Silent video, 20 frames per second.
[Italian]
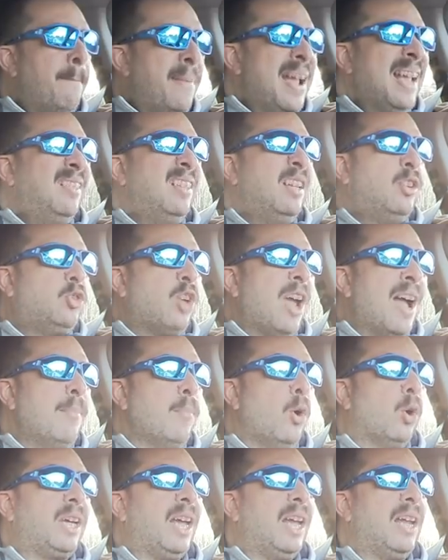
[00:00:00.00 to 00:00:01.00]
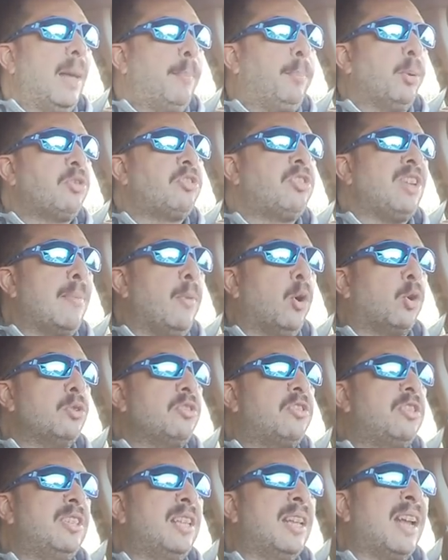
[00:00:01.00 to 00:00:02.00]
Beh, diciamo che la possiamo
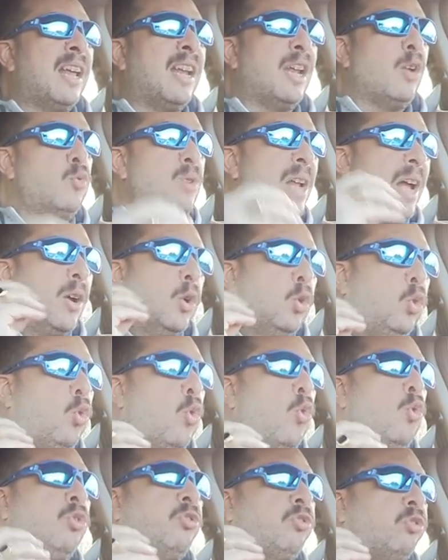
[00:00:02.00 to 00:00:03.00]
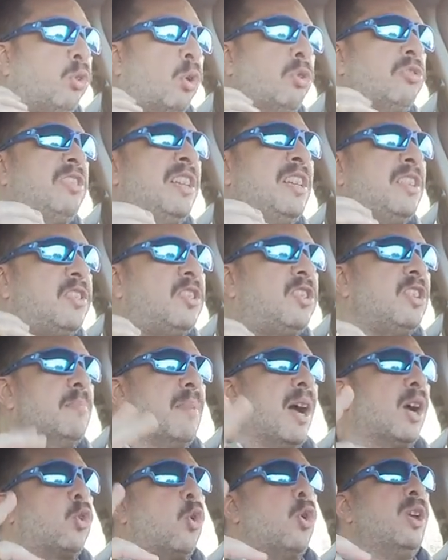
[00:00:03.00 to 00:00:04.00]
considerare una
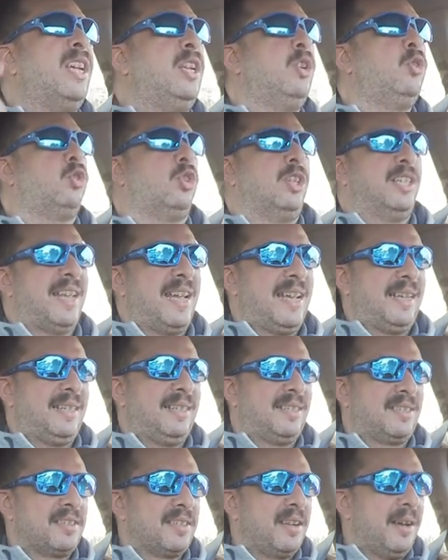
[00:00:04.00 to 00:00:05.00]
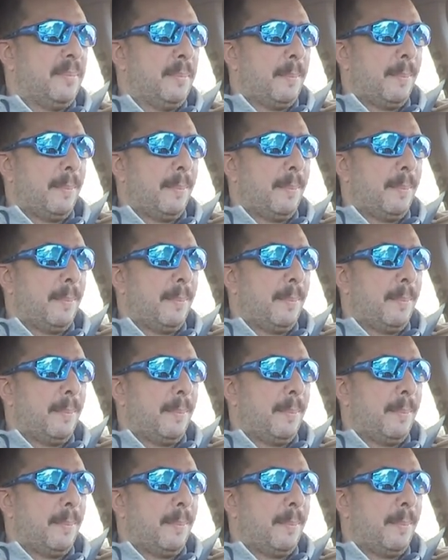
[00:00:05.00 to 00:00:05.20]
gustosissima coincidenza.